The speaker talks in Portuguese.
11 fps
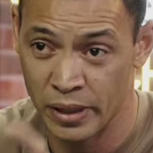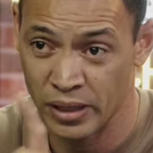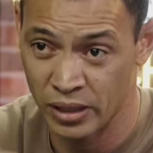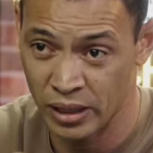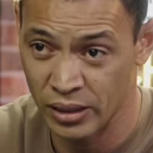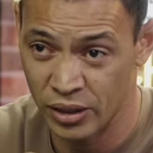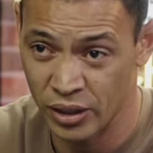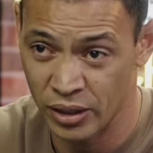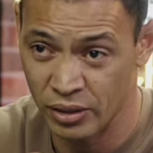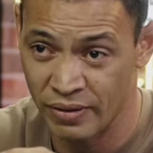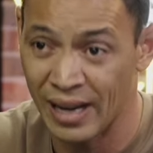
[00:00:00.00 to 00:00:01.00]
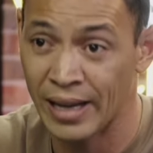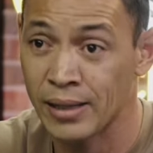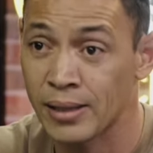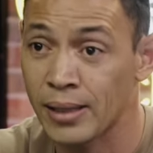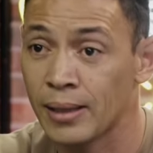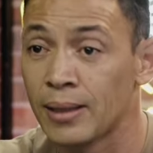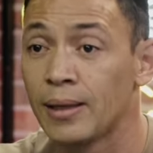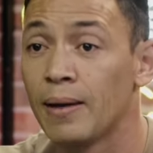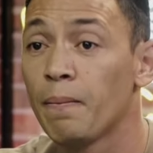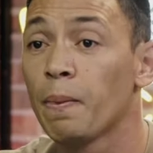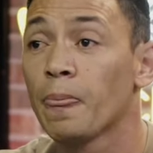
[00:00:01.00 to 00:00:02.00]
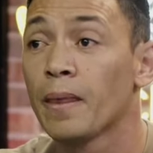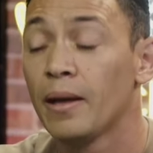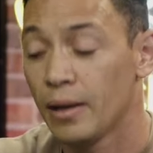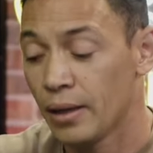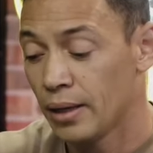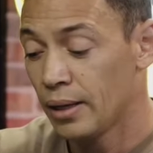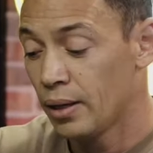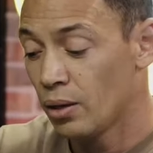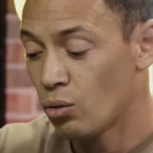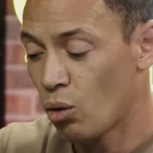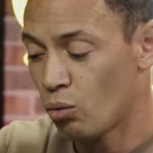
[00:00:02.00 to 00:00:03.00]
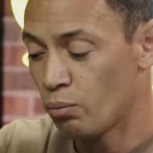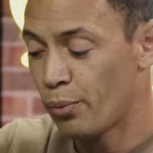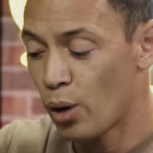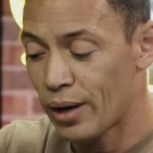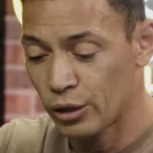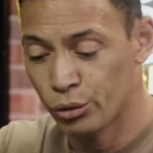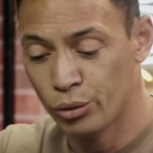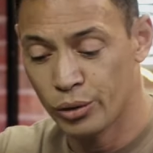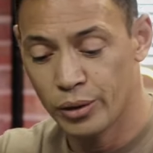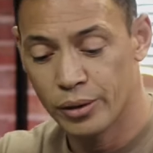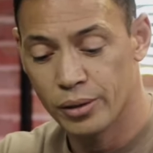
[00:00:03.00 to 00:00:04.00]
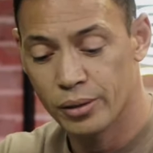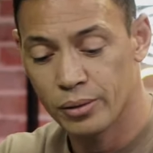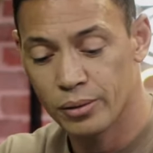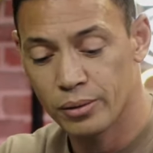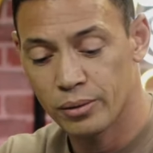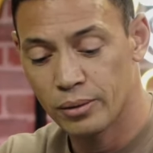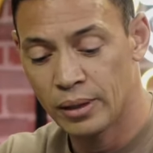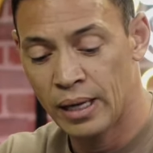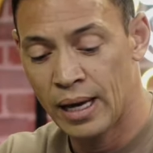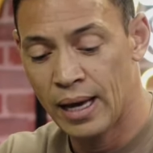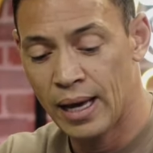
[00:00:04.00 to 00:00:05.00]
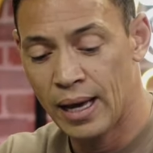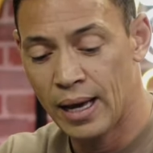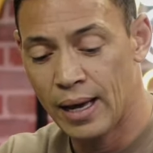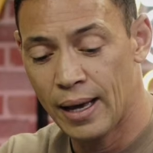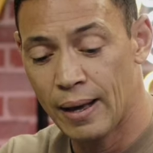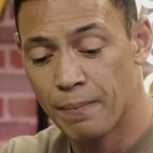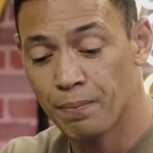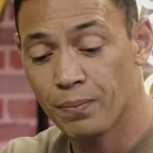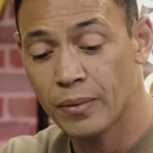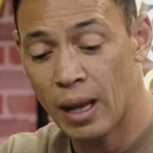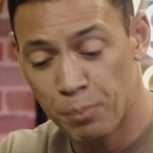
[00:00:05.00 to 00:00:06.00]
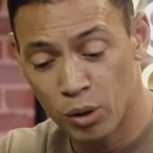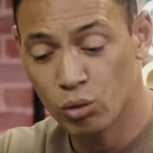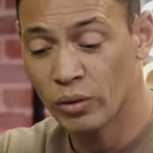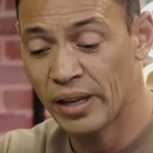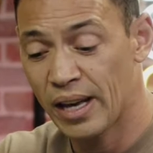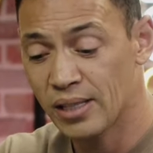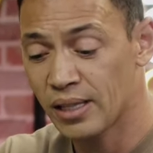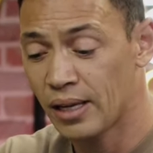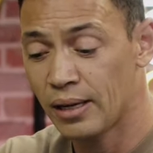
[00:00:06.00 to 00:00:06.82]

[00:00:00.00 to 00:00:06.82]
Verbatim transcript: de, de, de Valência. Com Boca Juniors, é, a Portuguesa,